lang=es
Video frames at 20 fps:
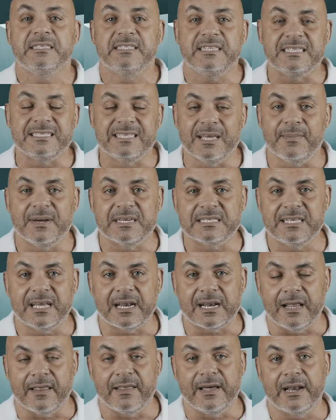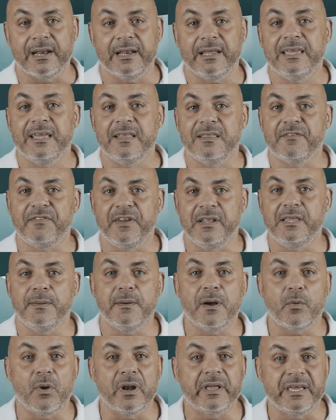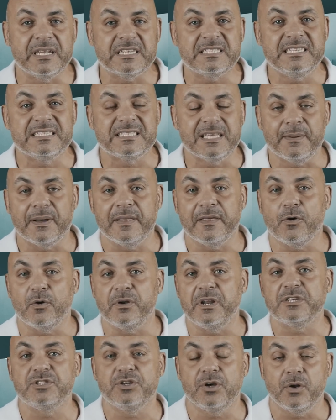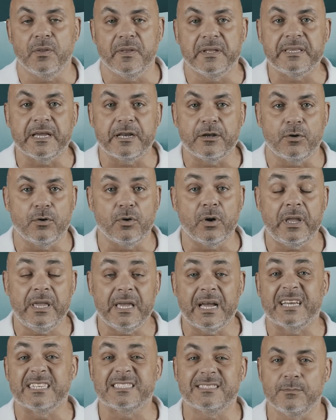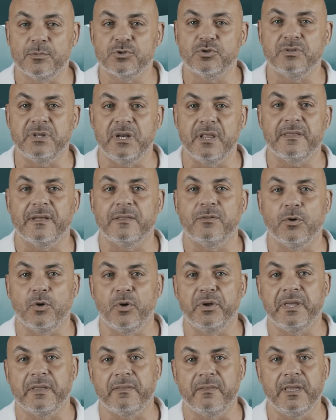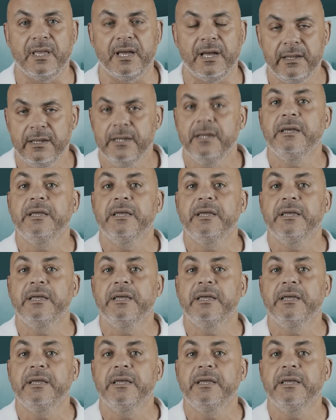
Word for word: sistemas de radar y en definitiva cualquier sistema de conexión o de tecnología que estemos utilizando hoy en día,